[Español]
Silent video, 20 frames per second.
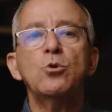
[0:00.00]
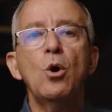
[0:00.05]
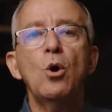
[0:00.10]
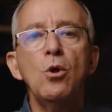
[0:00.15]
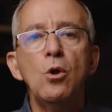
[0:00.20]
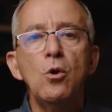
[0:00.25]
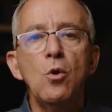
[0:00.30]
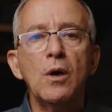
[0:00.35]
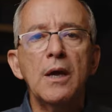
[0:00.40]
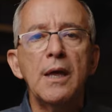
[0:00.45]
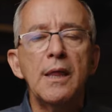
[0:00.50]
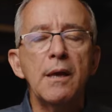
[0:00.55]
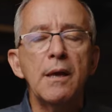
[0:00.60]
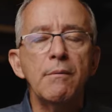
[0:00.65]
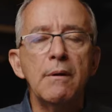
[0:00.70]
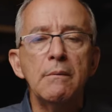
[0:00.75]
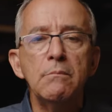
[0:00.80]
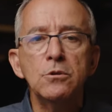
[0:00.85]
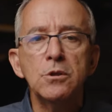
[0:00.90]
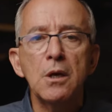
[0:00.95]
todo lo que
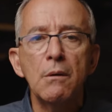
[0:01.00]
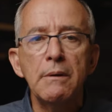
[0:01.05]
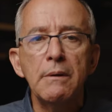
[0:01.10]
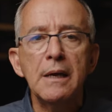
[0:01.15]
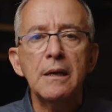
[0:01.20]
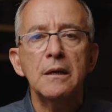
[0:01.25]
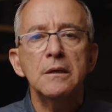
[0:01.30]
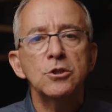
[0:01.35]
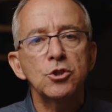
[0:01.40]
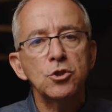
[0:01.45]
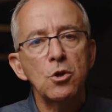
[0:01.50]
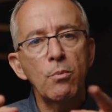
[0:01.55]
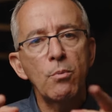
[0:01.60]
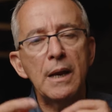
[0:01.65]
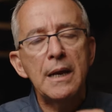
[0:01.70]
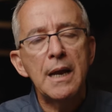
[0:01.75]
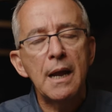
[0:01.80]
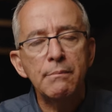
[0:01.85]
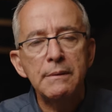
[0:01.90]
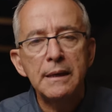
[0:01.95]
debemos saber
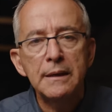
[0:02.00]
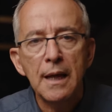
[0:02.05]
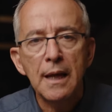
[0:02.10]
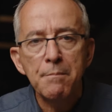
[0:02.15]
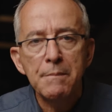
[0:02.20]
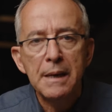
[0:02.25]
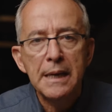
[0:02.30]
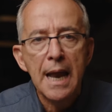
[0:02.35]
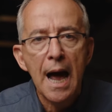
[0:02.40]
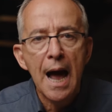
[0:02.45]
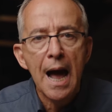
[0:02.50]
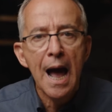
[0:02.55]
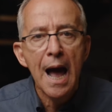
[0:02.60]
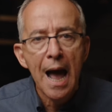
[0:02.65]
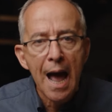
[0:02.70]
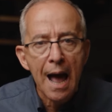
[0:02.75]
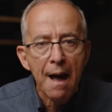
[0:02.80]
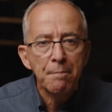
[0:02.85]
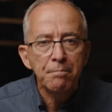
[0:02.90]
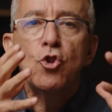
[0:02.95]
sobre la vitamina
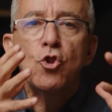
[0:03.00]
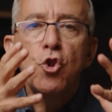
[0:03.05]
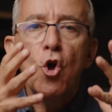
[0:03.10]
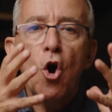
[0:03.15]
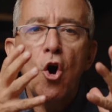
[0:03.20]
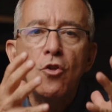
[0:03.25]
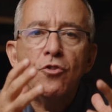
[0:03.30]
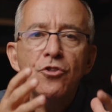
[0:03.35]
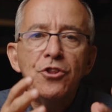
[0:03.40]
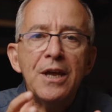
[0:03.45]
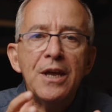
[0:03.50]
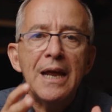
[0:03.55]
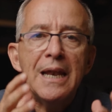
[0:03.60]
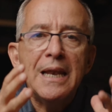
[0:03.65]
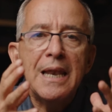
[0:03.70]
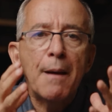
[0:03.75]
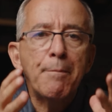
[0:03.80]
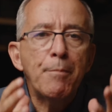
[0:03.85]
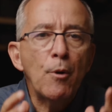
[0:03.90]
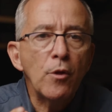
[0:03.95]
A. ¿Dónde
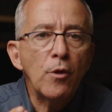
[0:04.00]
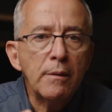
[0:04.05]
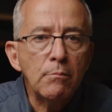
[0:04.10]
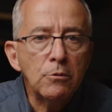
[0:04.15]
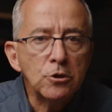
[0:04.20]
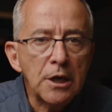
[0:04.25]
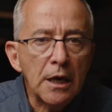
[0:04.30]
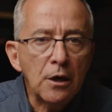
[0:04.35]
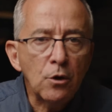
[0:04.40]
la podemos